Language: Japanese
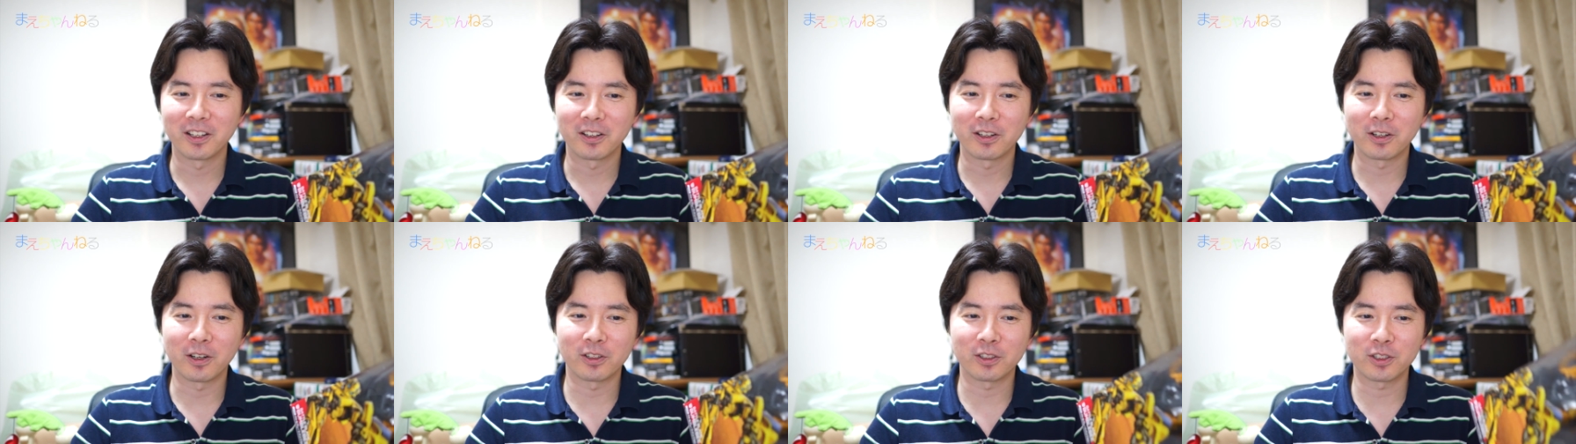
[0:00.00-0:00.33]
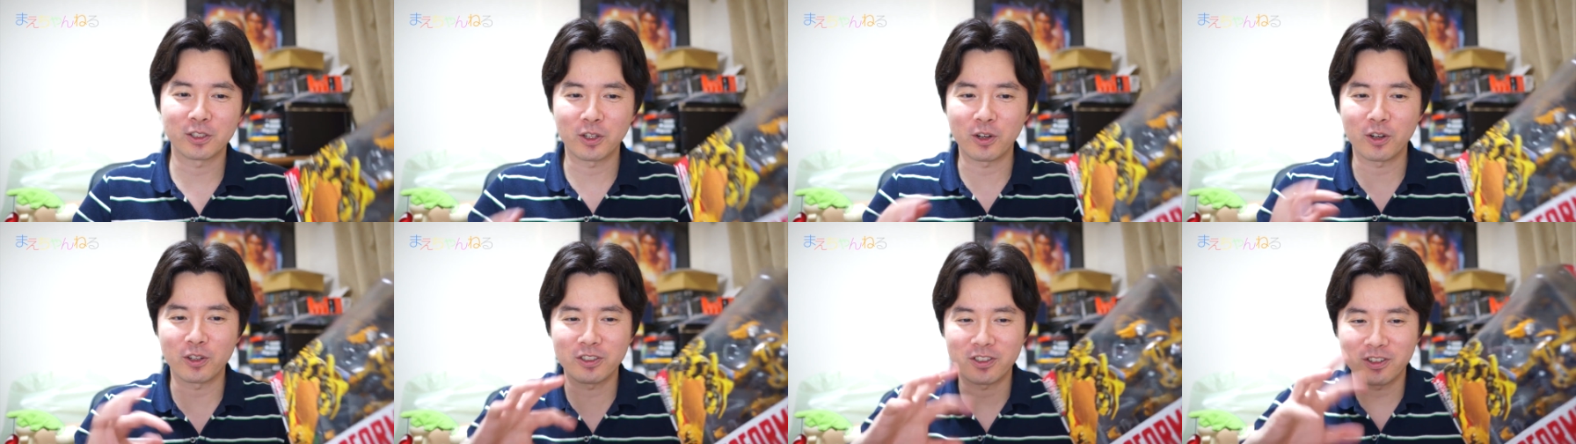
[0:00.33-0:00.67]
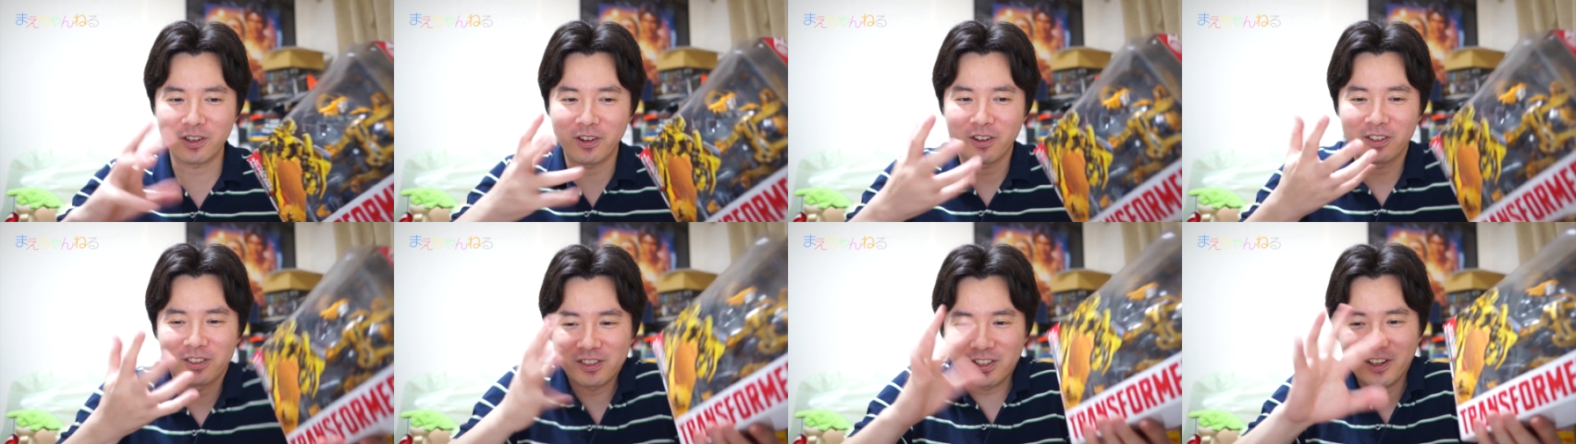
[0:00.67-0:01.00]

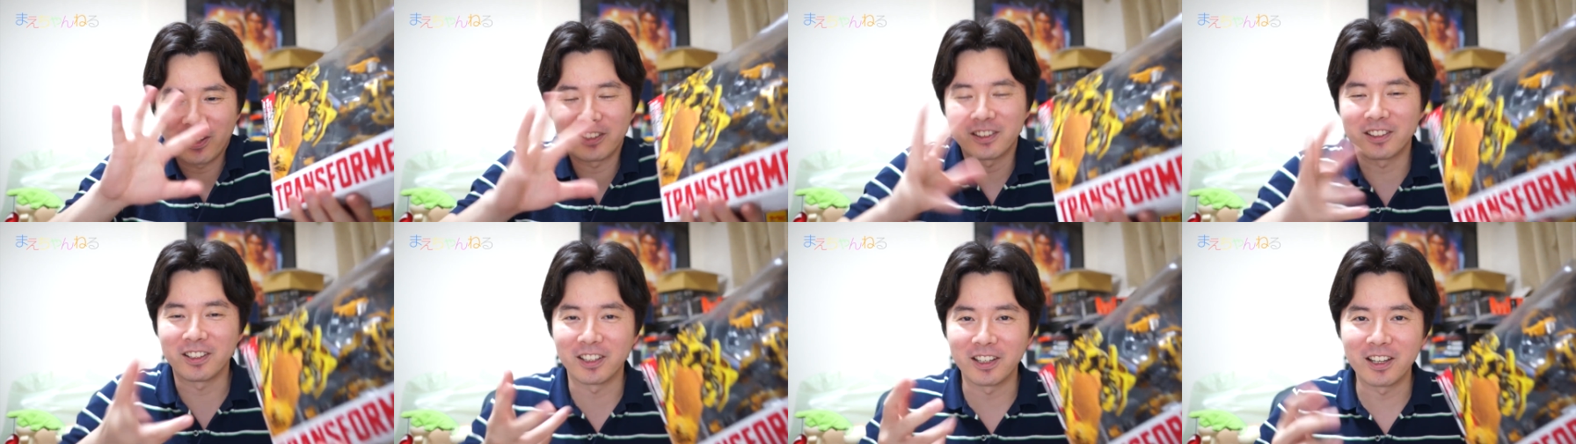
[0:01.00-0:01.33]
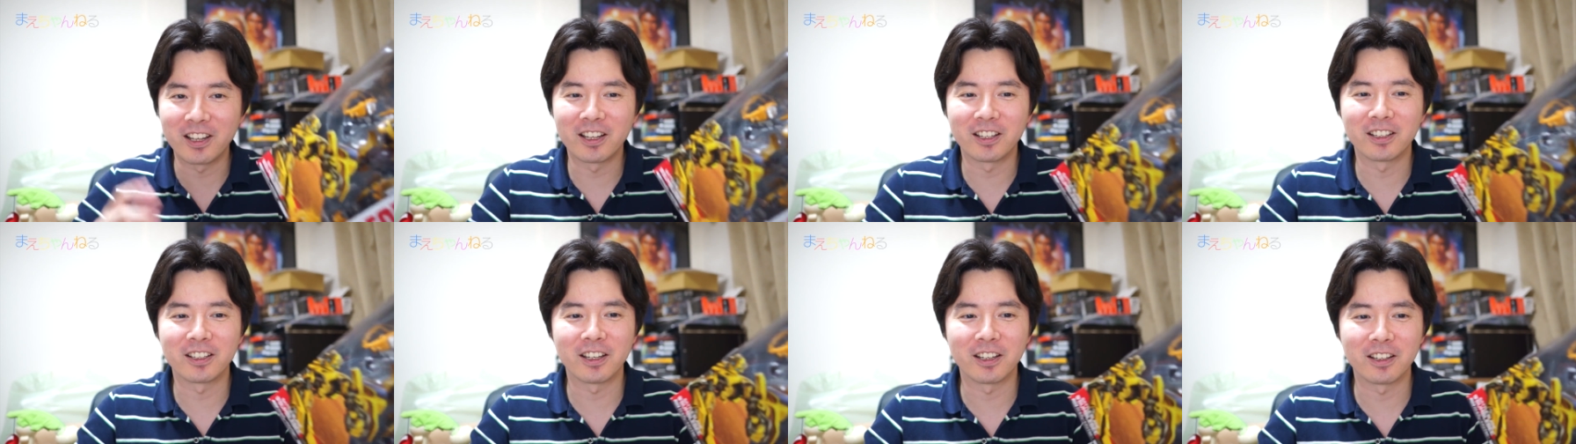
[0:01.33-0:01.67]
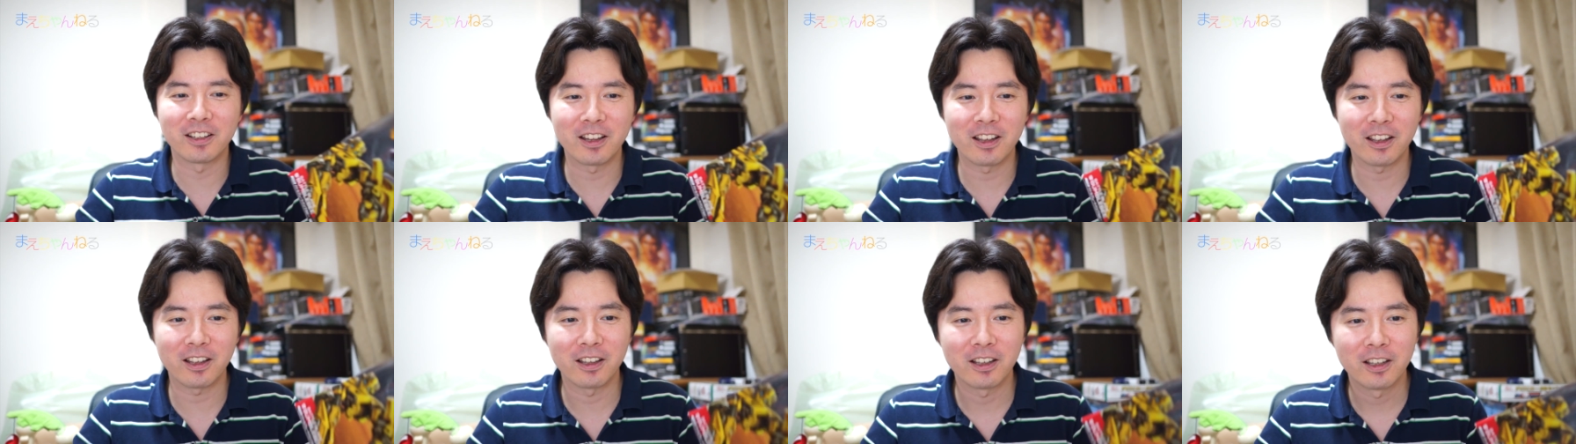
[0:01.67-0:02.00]
ガシャガシャガシャってね、変形
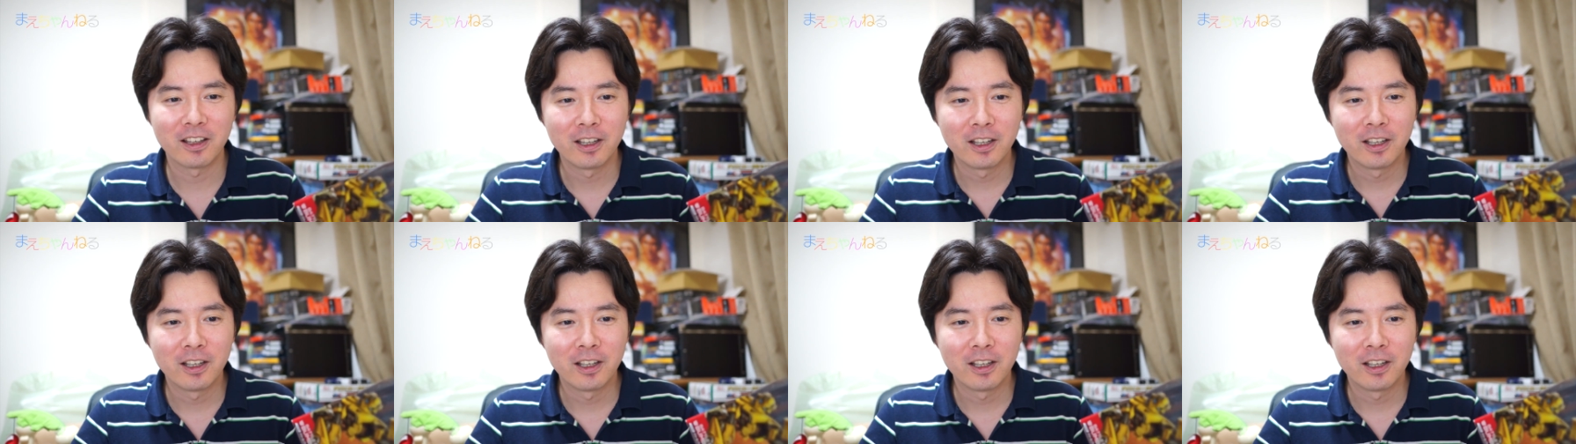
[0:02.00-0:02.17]
ね。